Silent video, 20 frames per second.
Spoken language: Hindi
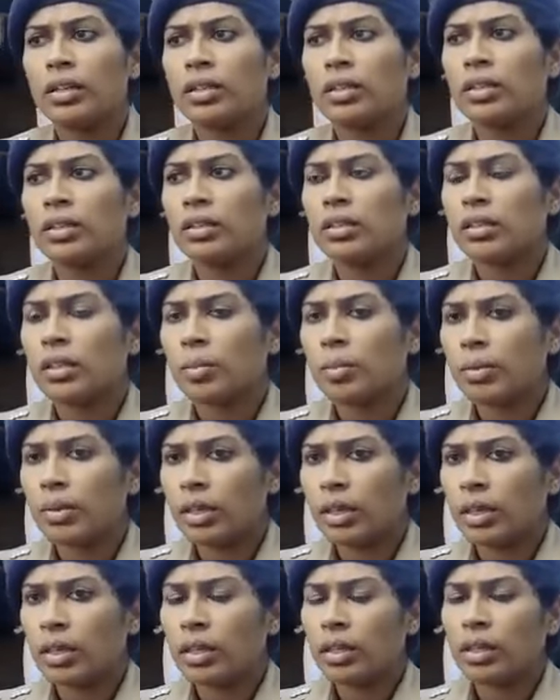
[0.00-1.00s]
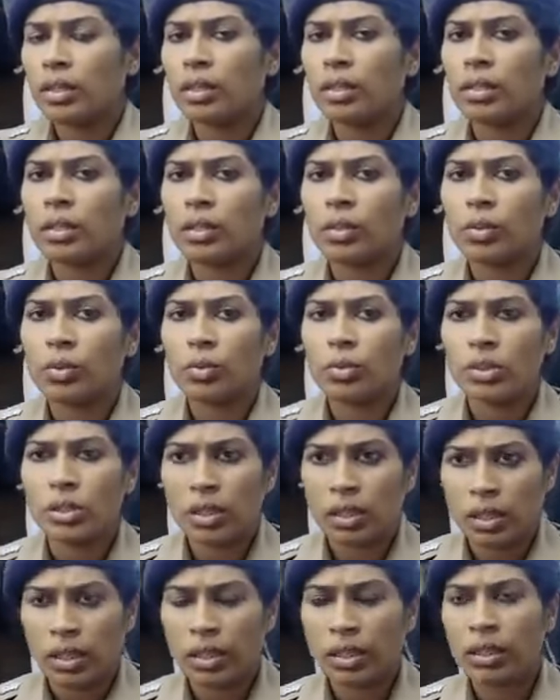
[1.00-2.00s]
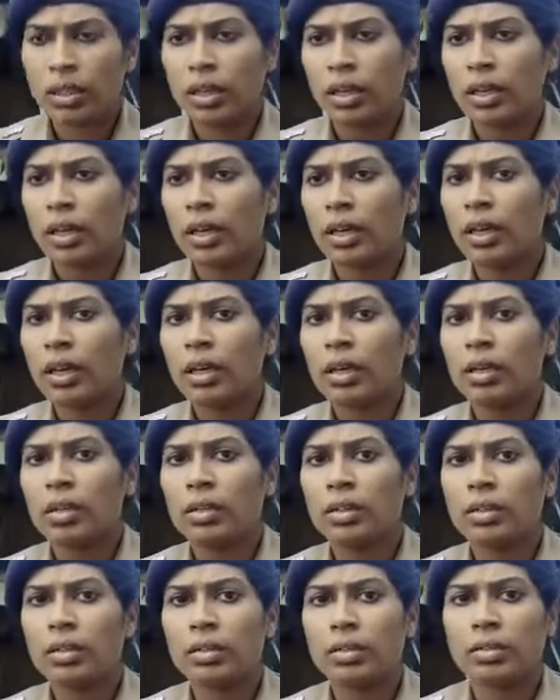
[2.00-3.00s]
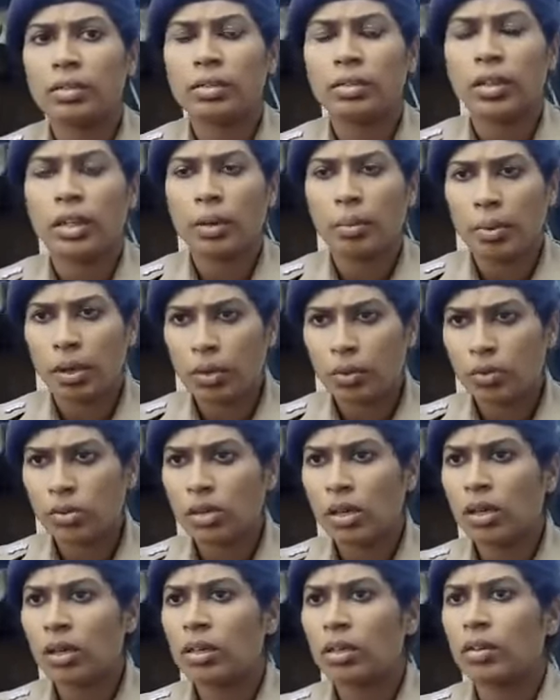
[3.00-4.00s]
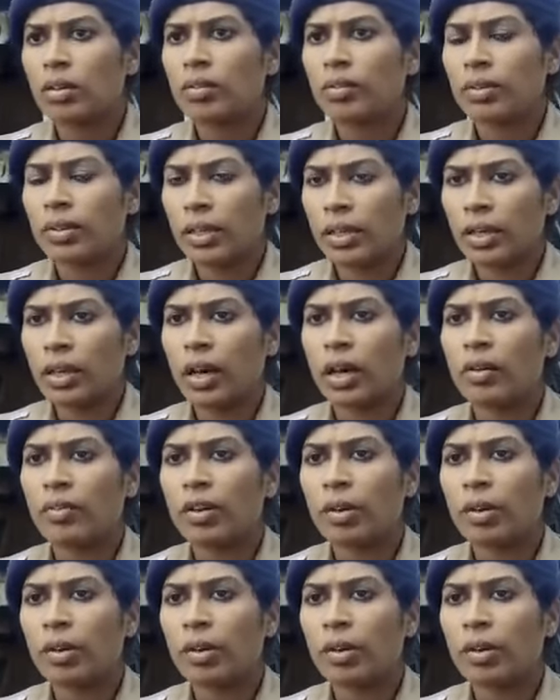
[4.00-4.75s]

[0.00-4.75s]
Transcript: इन सभी को चिन्हित करके नियमानुसार विधिक